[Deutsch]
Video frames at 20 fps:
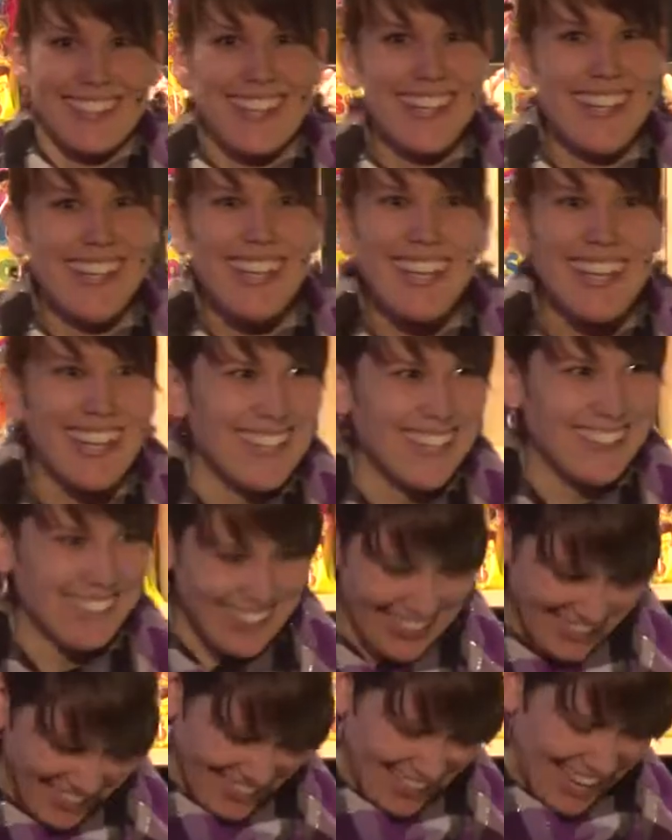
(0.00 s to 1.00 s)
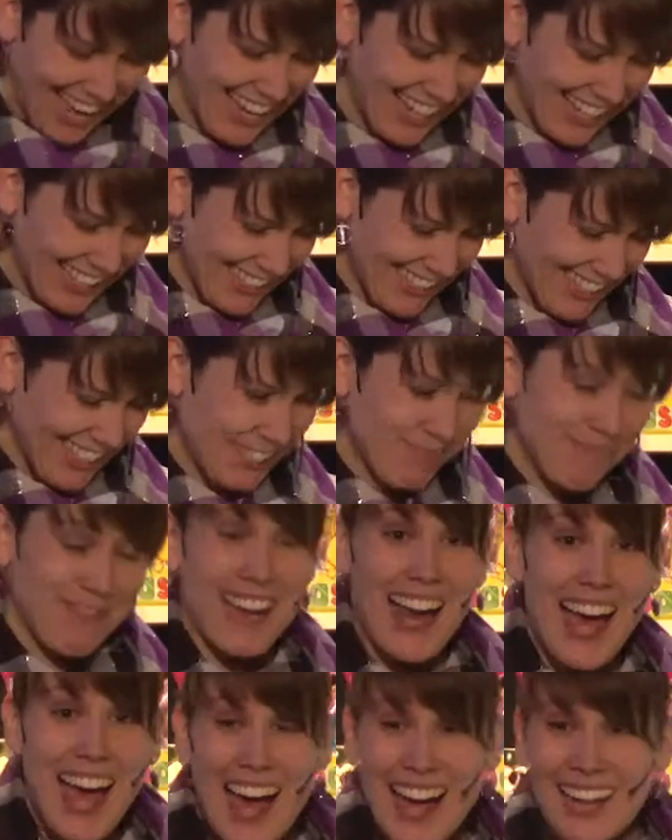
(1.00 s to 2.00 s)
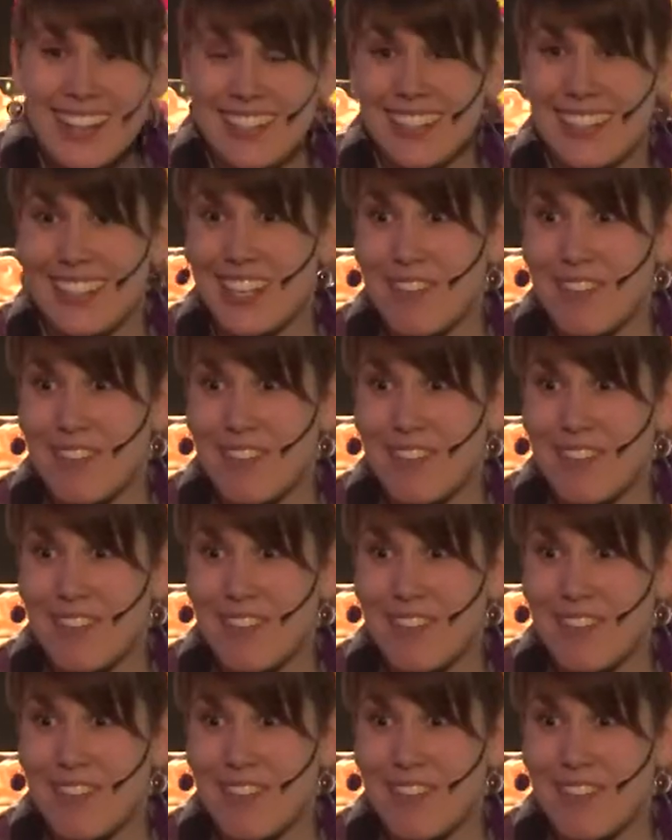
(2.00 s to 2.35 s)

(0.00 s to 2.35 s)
Irre, was es alles in diesem Laden